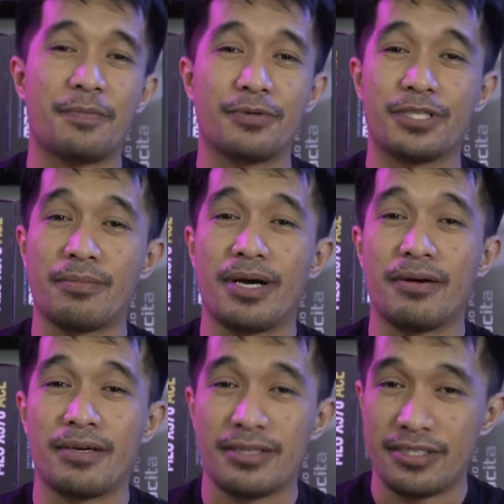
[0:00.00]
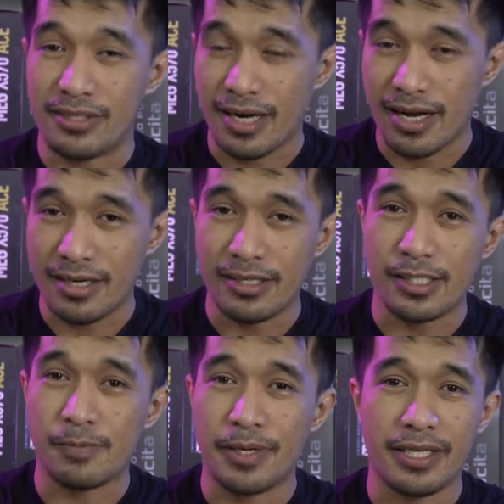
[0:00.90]
po sa mga
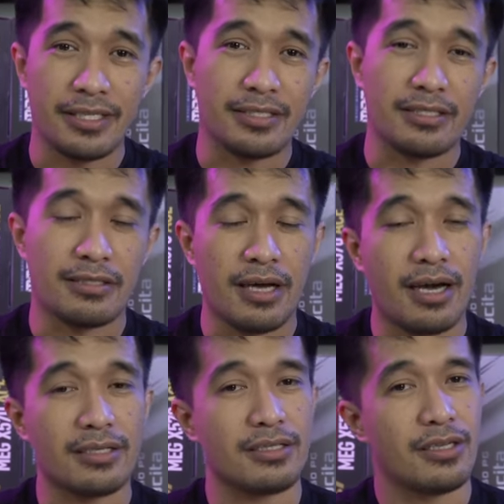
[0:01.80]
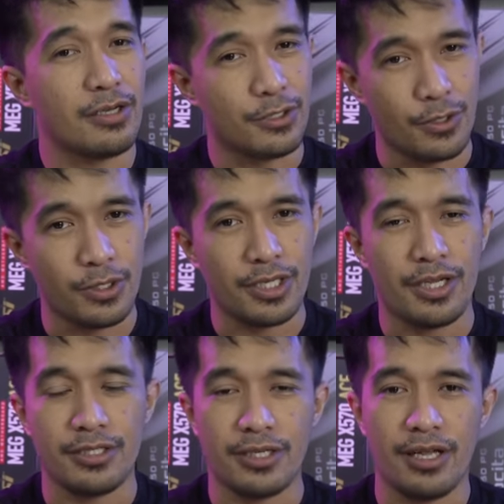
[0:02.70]
struggles pagdating si stocks,
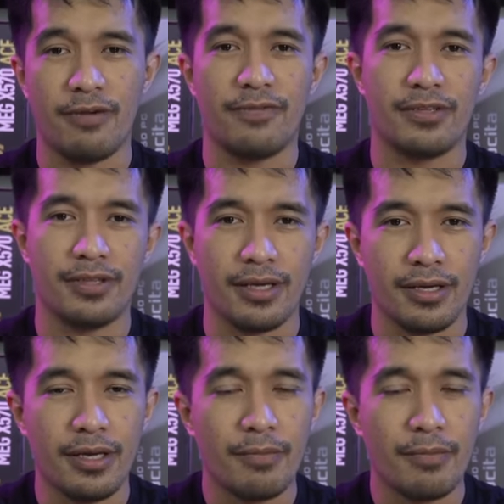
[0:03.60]
shortage and everything.